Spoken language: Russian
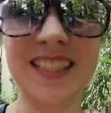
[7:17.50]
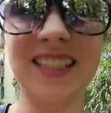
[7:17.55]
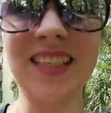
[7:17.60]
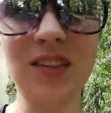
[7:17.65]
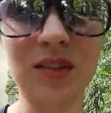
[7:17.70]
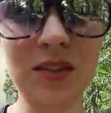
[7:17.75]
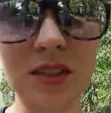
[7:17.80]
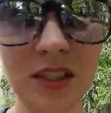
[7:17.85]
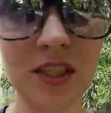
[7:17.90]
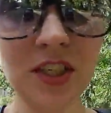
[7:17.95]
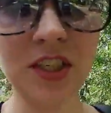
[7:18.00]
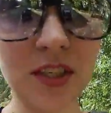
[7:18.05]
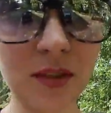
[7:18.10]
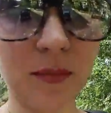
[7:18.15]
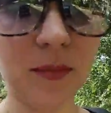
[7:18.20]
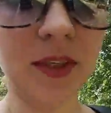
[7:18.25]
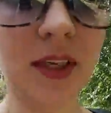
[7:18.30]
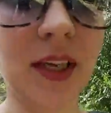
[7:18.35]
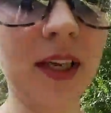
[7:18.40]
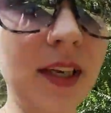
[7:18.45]
знаю, слышно
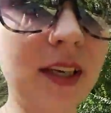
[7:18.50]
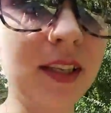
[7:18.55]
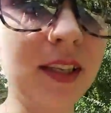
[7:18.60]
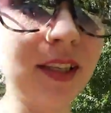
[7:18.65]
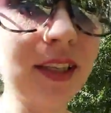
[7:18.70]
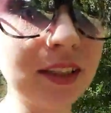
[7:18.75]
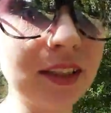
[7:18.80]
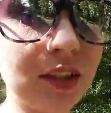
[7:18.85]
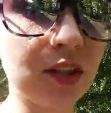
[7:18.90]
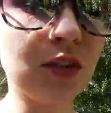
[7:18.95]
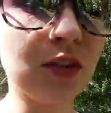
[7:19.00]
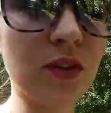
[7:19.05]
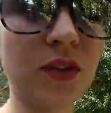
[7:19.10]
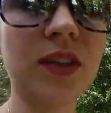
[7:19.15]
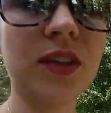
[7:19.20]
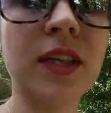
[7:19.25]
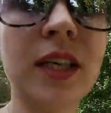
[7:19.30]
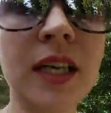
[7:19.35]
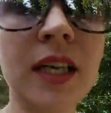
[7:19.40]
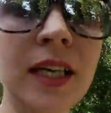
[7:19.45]
меня или нет, но
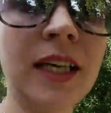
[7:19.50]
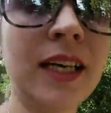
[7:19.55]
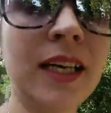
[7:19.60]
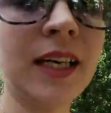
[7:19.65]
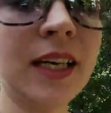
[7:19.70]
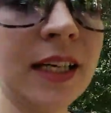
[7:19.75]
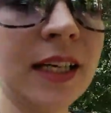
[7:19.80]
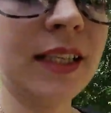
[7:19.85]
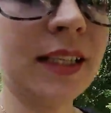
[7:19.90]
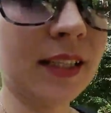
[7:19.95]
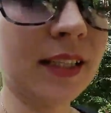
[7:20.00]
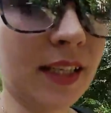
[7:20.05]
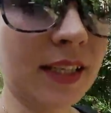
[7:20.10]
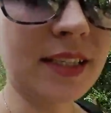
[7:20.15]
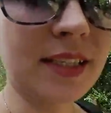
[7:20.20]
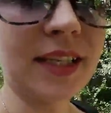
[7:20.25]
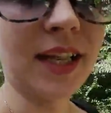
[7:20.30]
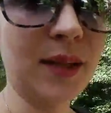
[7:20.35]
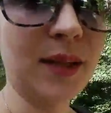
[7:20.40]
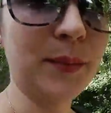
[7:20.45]

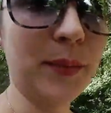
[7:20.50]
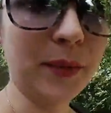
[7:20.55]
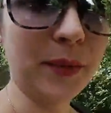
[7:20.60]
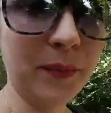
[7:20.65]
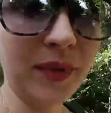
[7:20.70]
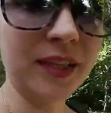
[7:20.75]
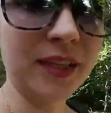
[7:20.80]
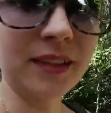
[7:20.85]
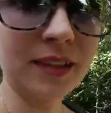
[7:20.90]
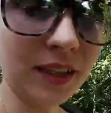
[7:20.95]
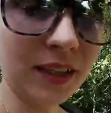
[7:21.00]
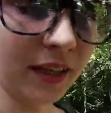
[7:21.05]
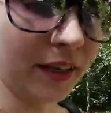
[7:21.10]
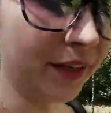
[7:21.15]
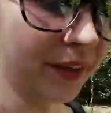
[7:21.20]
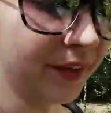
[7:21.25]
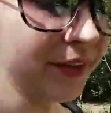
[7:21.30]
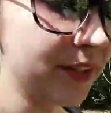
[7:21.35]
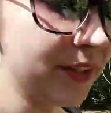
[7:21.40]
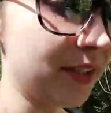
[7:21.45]
настал момент
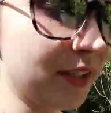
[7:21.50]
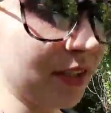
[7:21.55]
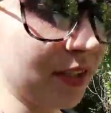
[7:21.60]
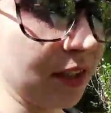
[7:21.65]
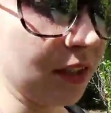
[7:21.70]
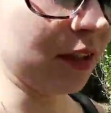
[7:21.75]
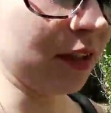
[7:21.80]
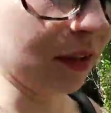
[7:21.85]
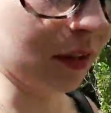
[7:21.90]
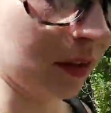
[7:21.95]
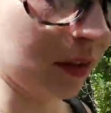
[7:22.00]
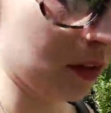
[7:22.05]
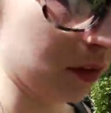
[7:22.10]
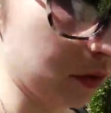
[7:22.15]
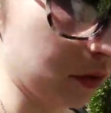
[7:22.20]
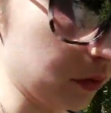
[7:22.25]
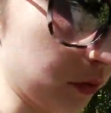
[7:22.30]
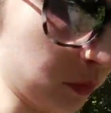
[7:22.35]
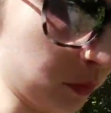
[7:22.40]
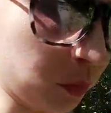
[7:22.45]
истины.
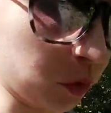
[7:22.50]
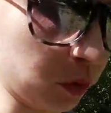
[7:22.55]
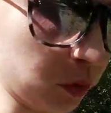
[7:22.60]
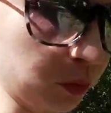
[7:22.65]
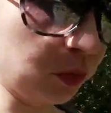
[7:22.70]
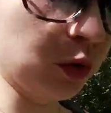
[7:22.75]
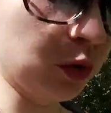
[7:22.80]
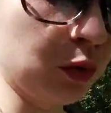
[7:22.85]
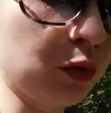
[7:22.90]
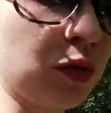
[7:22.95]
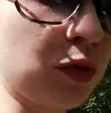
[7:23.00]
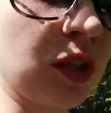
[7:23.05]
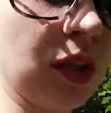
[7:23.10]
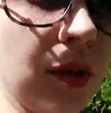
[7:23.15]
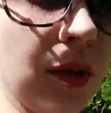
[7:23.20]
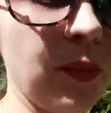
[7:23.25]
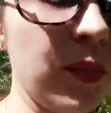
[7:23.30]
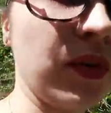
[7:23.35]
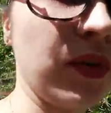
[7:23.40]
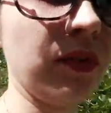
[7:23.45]
В общем, иду за
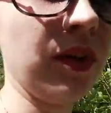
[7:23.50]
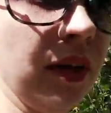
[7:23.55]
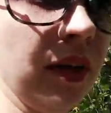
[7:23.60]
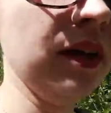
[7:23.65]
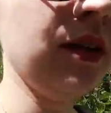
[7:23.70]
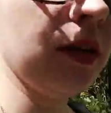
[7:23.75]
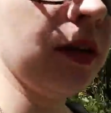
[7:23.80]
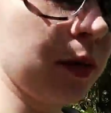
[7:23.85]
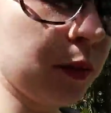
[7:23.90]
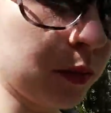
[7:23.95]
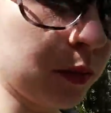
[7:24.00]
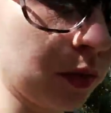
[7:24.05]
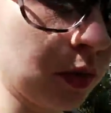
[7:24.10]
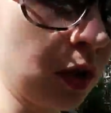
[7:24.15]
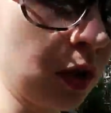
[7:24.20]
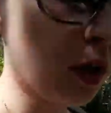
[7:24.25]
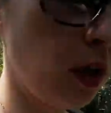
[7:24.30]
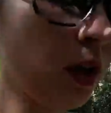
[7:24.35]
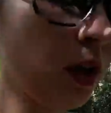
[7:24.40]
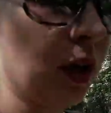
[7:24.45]
направлением.
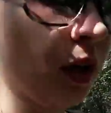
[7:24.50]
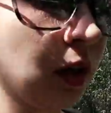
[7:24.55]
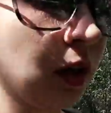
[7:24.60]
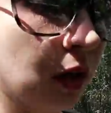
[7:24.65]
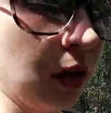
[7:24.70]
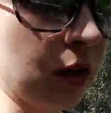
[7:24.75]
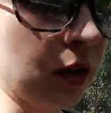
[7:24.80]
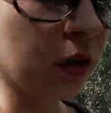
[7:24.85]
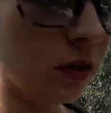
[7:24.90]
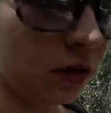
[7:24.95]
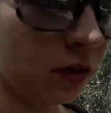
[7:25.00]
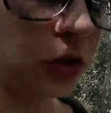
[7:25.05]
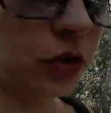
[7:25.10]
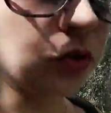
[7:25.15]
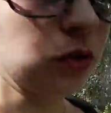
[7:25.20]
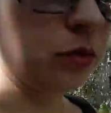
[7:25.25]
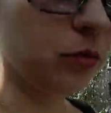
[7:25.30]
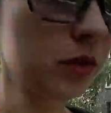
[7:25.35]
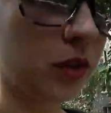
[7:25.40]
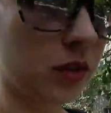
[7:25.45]

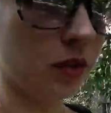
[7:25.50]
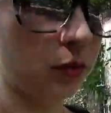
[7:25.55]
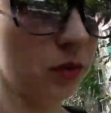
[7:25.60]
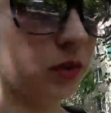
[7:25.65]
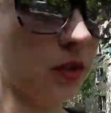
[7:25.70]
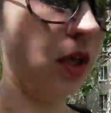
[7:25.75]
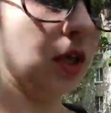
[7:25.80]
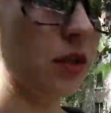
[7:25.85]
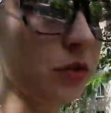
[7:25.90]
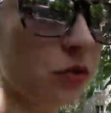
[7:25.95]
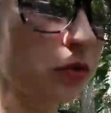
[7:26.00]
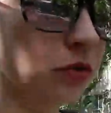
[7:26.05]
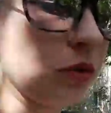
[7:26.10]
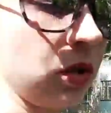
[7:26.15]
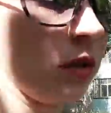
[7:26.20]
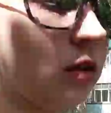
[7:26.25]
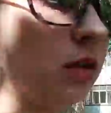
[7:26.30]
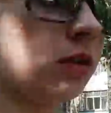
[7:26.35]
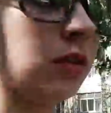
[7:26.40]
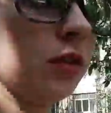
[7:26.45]
Что мне там скажут,
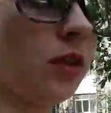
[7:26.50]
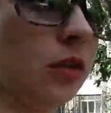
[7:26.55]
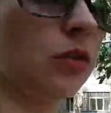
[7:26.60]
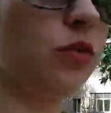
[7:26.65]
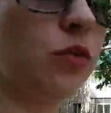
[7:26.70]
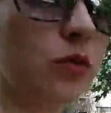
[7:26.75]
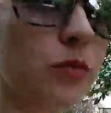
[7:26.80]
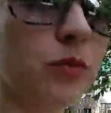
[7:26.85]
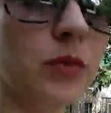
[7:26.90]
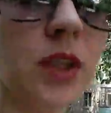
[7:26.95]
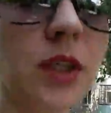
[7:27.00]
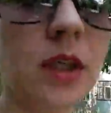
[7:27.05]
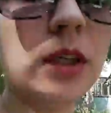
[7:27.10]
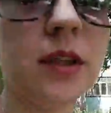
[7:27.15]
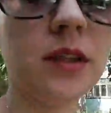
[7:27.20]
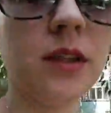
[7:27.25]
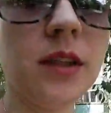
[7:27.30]
дадут мне или